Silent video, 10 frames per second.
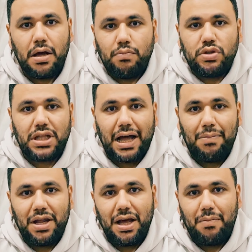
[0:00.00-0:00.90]
منتخب
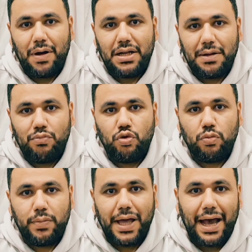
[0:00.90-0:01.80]
اليابان يبدو
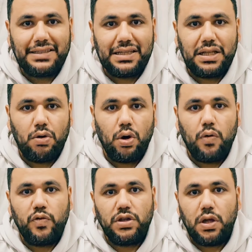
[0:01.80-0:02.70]
بهذا
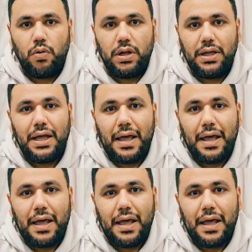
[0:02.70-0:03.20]
التوقف الدولي